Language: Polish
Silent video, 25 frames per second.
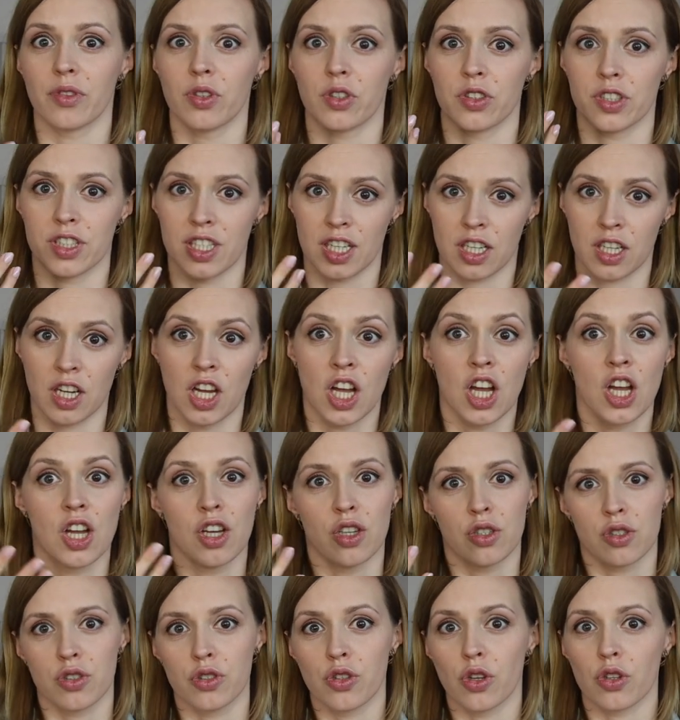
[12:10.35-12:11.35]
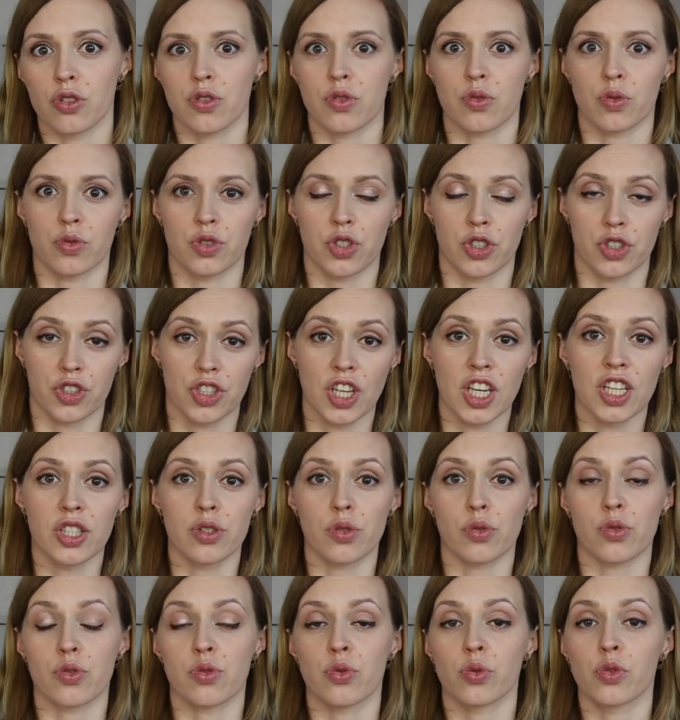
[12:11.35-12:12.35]
W okolicach do
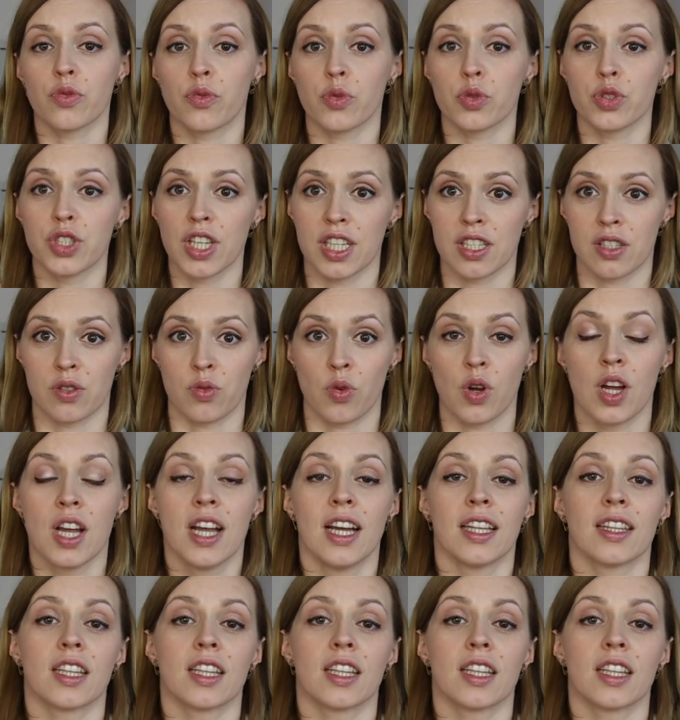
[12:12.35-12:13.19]
110, 120.